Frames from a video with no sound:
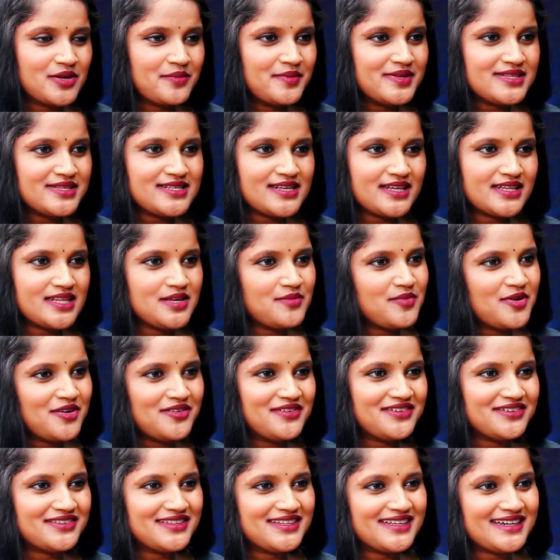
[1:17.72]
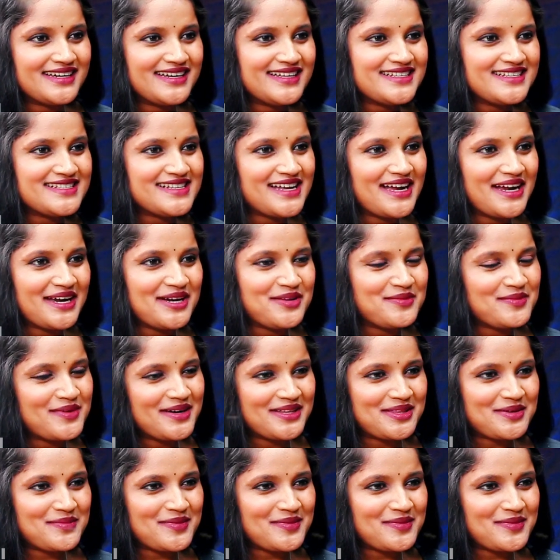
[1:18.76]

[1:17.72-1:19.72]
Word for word: ஸோ எப்படி சார் தீபாவளிக்கு வந்து ரிலீஸ் ஆயிடுமா